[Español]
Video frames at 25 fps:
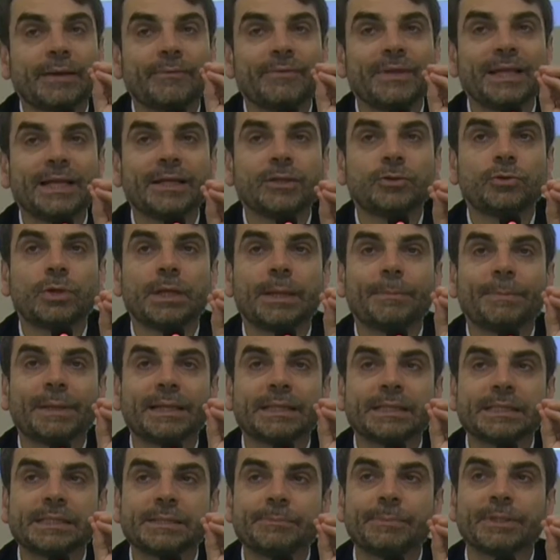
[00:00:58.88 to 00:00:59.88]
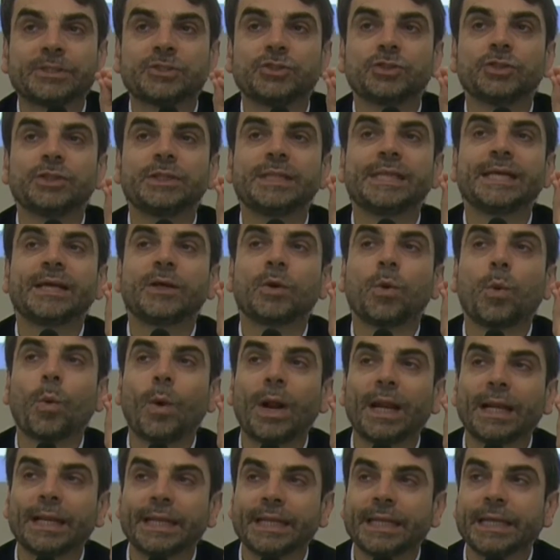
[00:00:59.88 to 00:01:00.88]
abierto la participación de
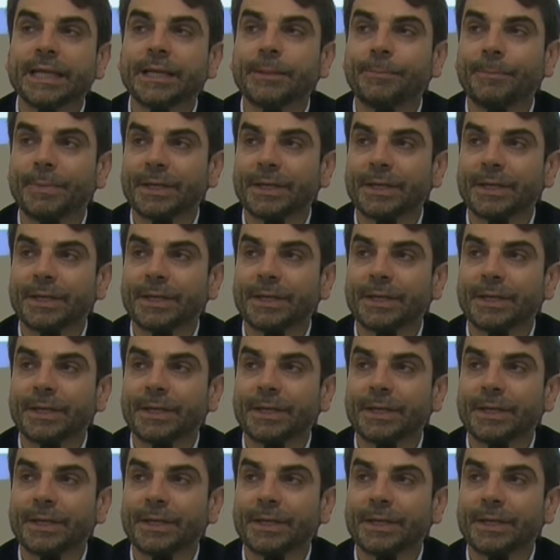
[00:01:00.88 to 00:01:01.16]
cualquier